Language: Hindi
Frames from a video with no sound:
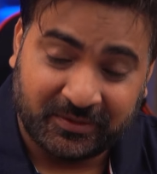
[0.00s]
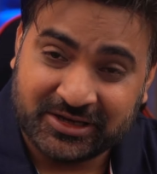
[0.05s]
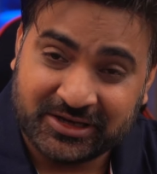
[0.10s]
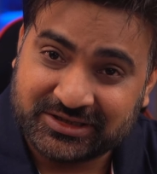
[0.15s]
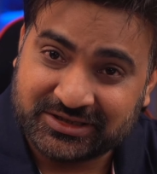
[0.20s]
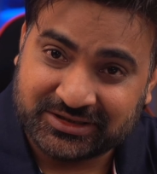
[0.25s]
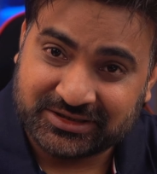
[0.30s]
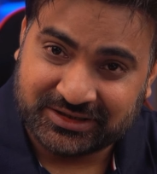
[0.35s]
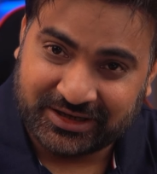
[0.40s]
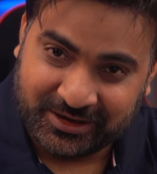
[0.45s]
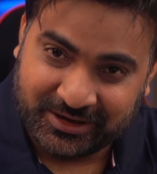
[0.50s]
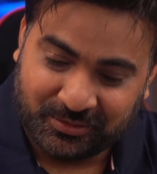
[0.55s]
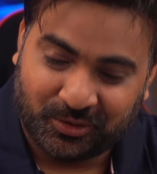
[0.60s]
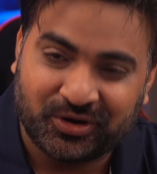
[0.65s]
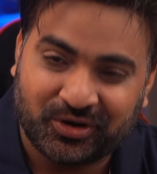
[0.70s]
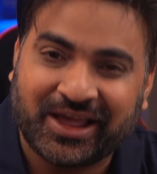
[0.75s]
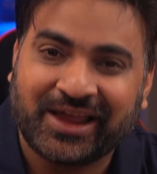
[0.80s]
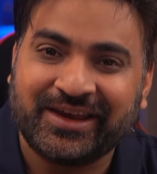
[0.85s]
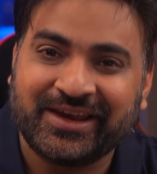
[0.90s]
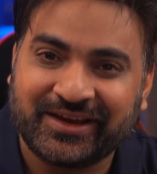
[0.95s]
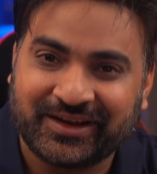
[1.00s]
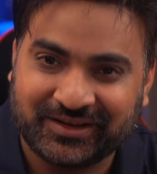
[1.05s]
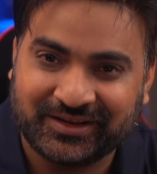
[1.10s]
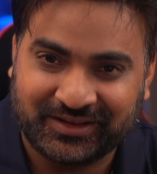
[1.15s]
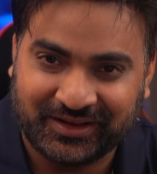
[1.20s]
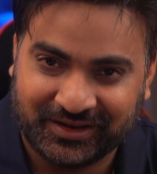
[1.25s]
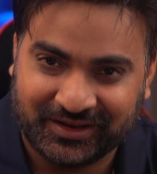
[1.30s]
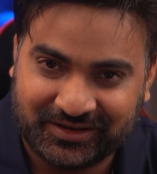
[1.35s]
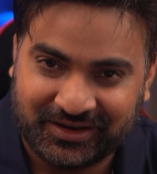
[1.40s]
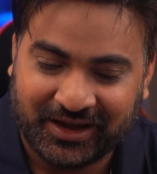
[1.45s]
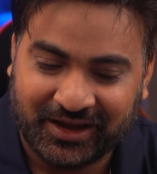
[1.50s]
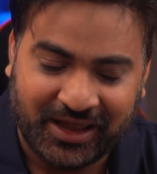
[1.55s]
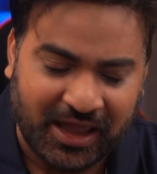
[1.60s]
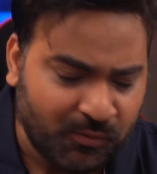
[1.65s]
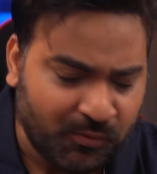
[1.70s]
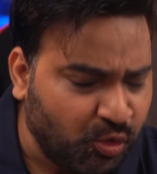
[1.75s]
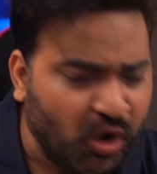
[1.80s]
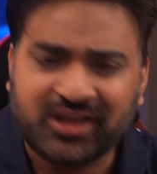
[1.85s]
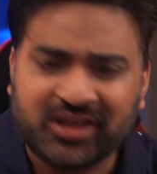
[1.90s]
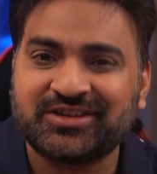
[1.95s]
में इस कीबोर्ड का लिंक दे दिया है
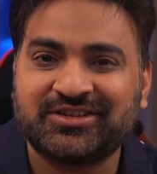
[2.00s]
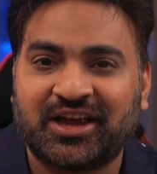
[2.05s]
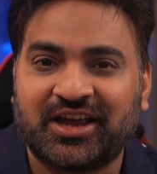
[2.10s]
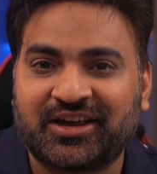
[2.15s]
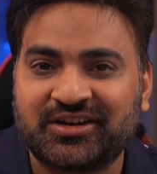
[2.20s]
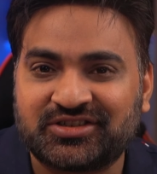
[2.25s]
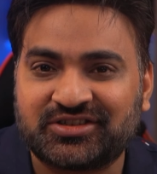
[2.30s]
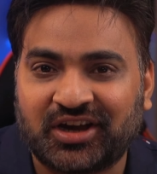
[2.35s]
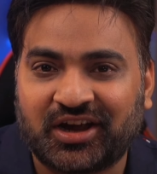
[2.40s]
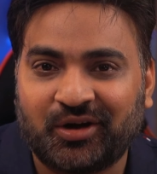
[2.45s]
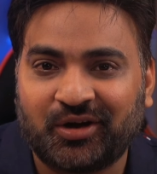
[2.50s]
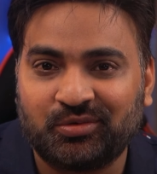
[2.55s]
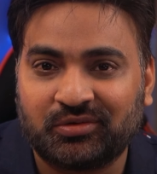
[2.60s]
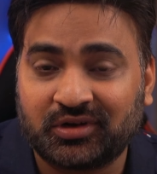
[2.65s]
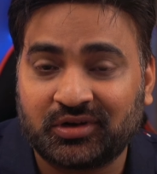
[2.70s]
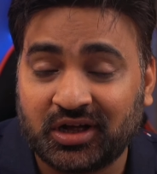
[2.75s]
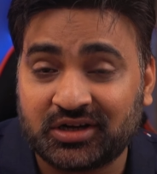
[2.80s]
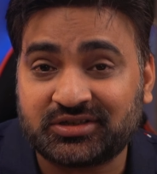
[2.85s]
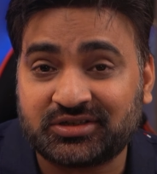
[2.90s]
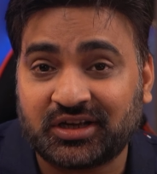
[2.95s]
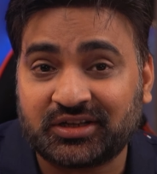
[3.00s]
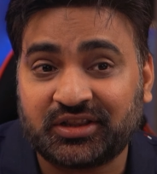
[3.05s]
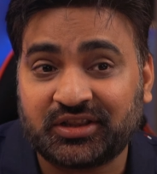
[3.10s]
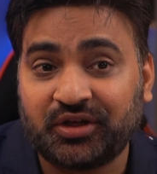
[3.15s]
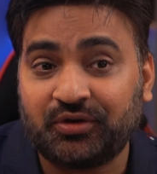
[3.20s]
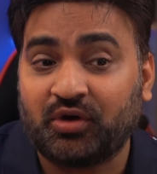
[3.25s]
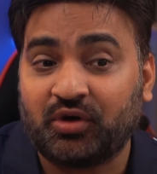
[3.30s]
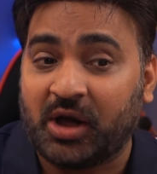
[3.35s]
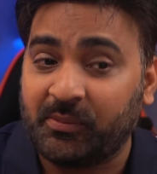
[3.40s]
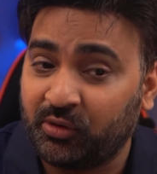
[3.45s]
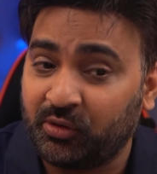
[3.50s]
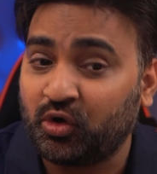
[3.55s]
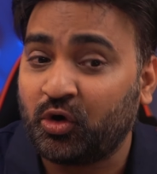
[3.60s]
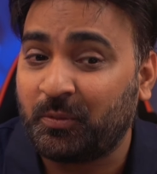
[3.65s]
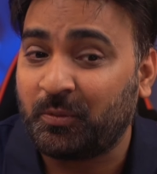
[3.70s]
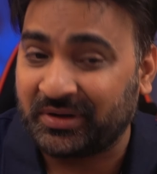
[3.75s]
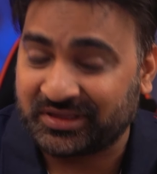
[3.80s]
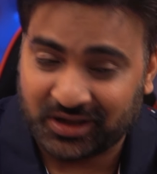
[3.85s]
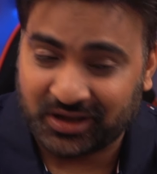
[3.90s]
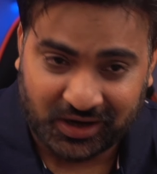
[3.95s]
आप वहां से जाकर चेकआउट कर सकते हो आप लोगों को
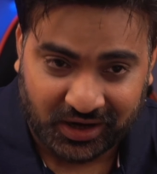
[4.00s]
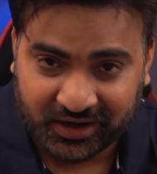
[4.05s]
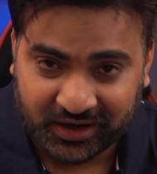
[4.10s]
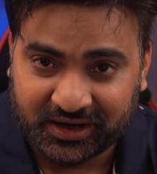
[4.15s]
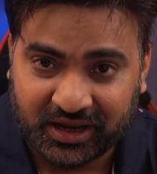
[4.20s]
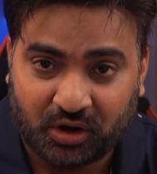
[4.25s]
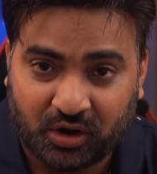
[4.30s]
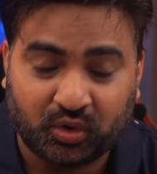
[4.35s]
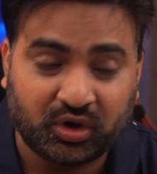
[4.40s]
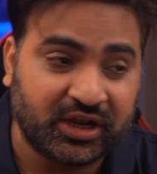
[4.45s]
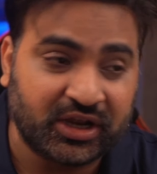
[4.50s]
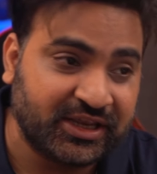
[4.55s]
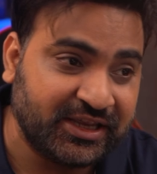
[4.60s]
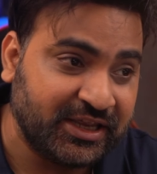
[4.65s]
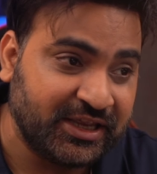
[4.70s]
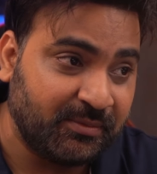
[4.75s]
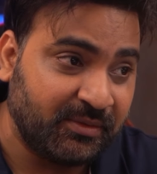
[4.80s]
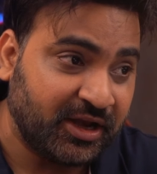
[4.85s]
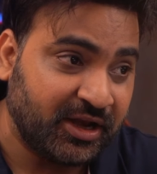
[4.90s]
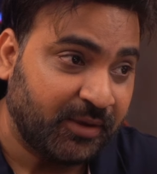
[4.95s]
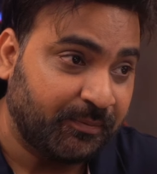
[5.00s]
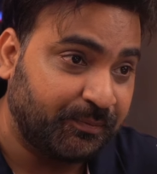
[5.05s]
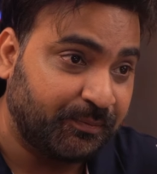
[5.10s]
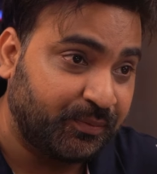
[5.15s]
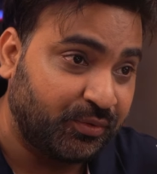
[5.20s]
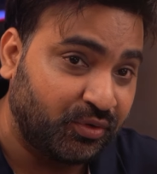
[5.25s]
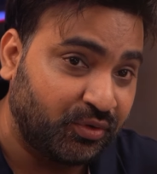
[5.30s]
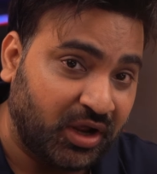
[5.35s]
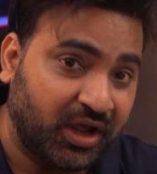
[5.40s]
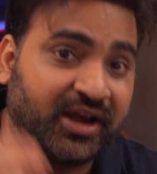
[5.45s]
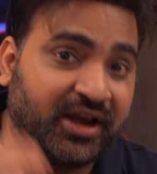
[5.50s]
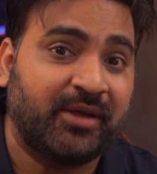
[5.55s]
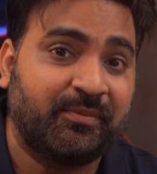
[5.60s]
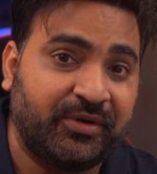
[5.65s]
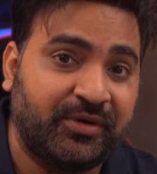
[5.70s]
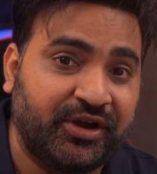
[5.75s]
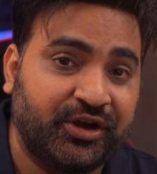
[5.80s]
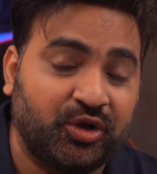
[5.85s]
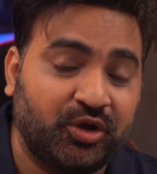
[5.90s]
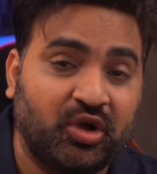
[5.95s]
पता लग गया होगा कि ये मेरा पुराना
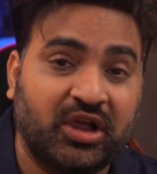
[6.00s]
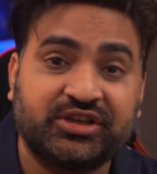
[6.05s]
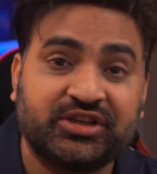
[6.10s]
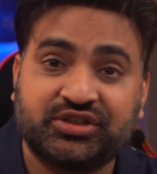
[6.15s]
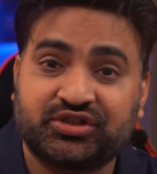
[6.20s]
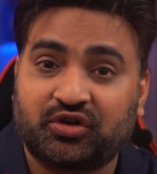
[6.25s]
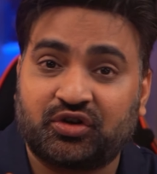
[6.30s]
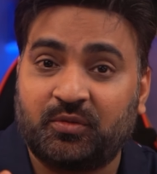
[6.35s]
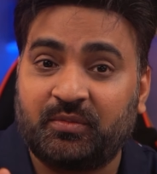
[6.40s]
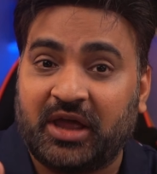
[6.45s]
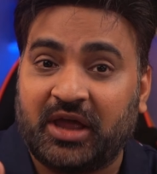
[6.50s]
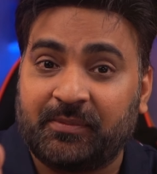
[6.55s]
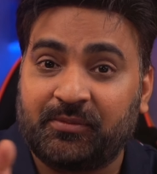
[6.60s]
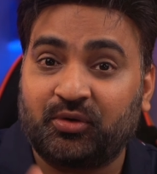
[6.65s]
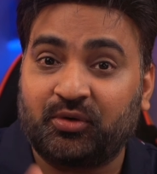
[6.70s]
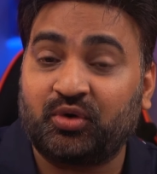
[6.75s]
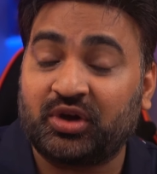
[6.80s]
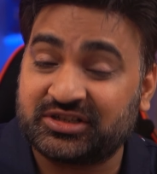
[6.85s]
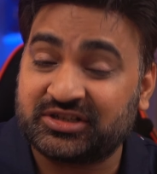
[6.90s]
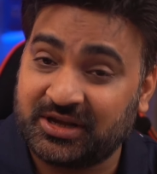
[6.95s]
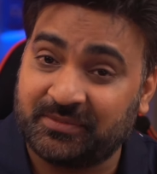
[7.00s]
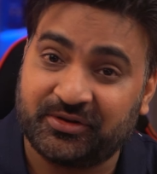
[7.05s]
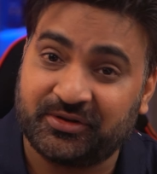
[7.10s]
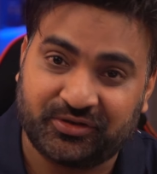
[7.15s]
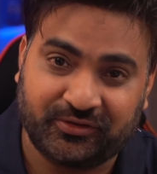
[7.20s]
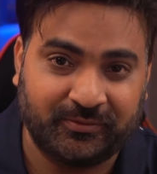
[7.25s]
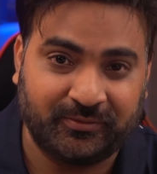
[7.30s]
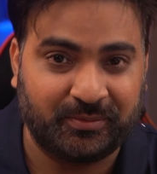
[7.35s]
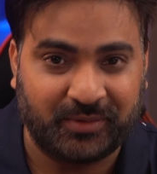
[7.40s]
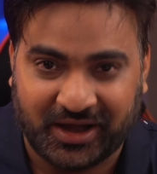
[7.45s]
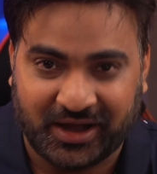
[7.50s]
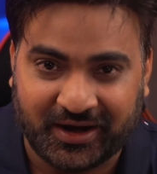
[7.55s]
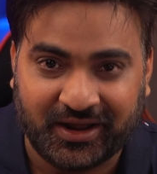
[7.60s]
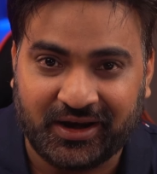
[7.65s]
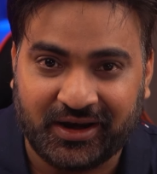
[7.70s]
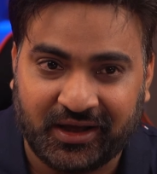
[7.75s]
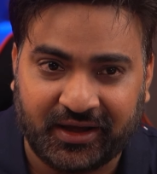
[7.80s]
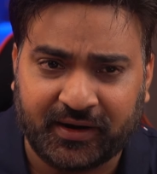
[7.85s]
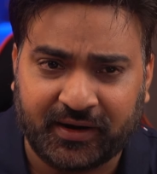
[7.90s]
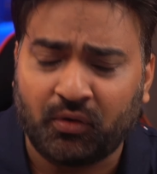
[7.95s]
वीडियो है जिसको मैं आप लोगों के सामने दोबारा
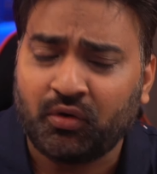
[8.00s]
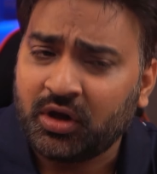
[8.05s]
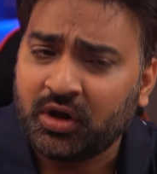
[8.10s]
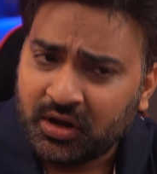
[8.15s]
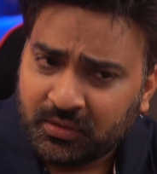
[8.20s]
ला रहा हूं